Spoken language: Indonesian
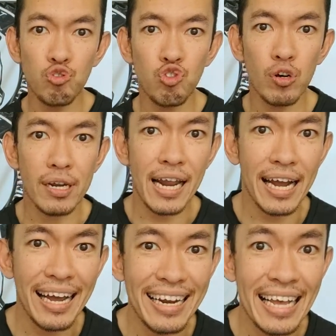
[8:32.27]
untuk
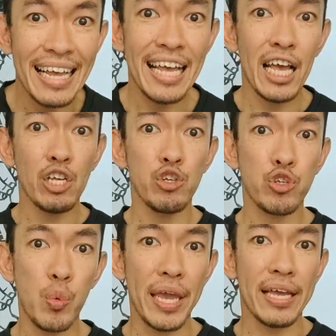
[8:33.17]
gerakan
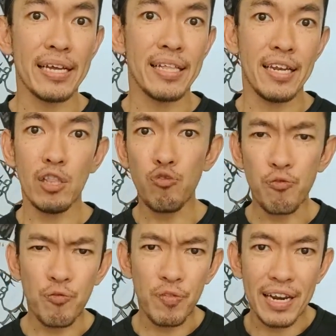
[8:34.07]
swing dan itu
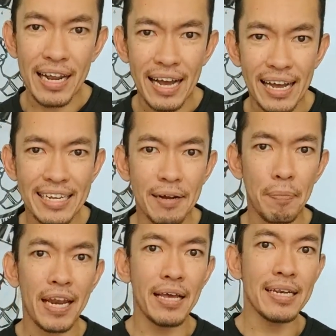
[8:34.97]
gerakan yang
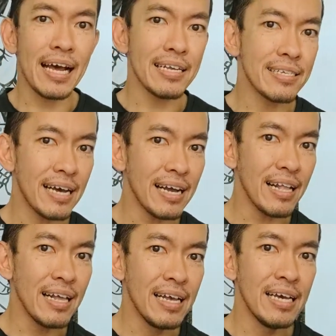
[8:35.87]
paling
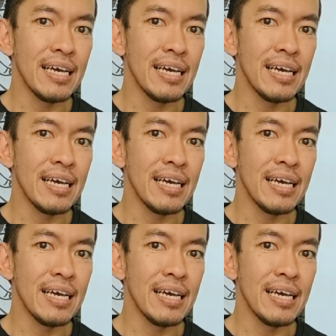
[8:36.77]
dasar